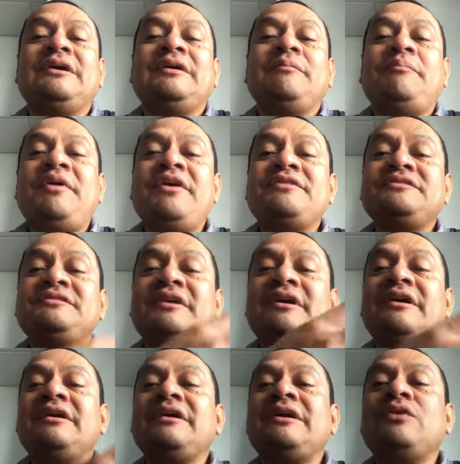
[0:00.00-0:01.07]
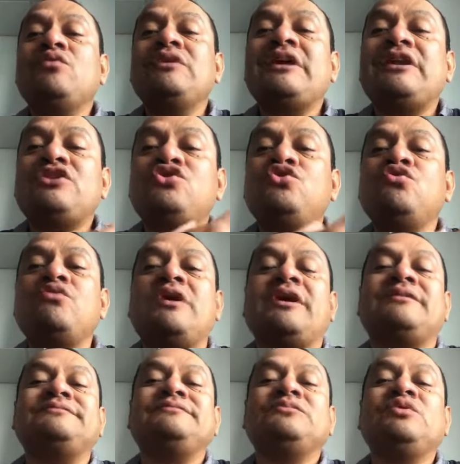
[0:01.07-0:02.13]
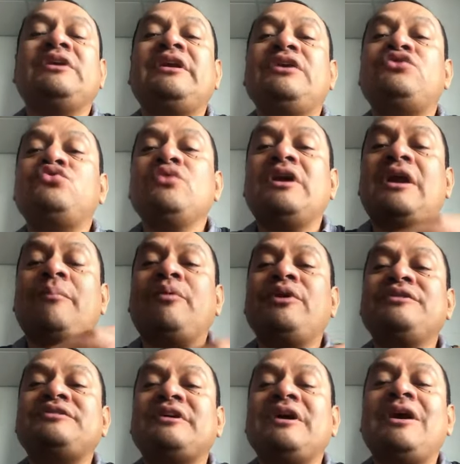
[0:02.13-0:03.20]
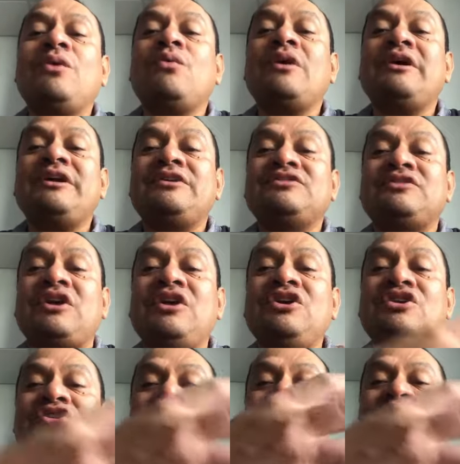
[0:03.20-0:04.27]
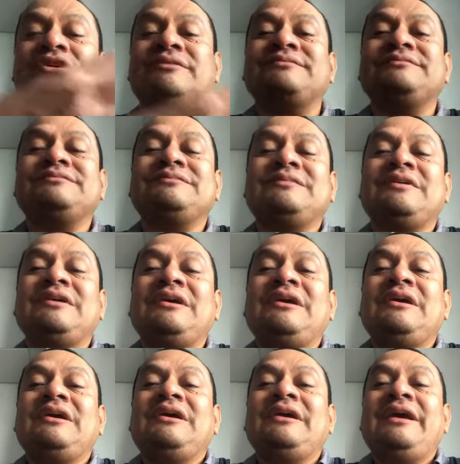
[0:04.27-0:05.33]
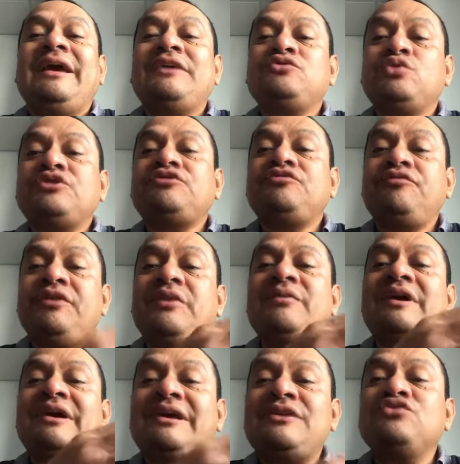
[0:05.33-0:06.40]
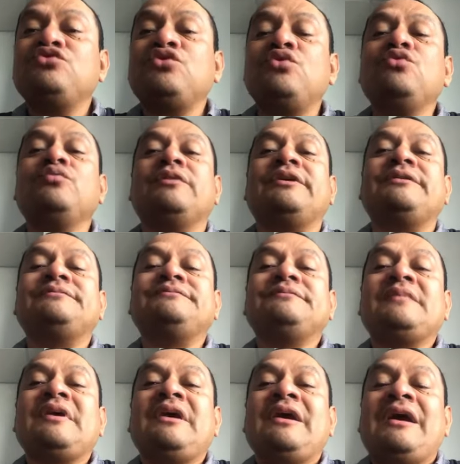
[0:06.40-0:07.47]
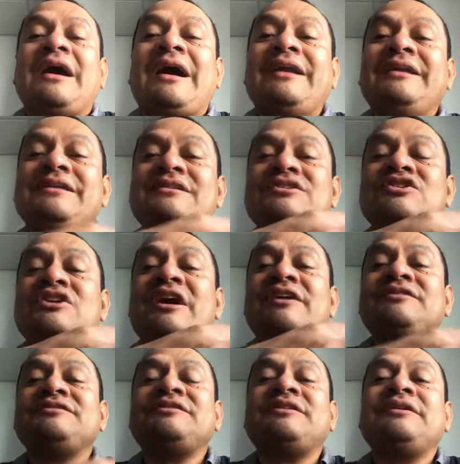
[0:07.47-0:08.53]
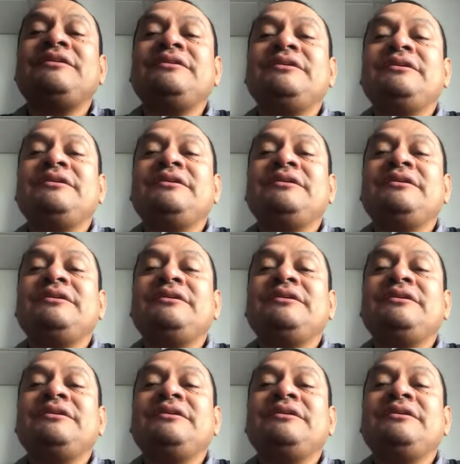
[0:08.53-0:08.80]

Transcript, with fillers: Piensa en una lechuga. Una lechuga la pones en agua y se hincha. Eso es fibra insoluble. Al hincharse,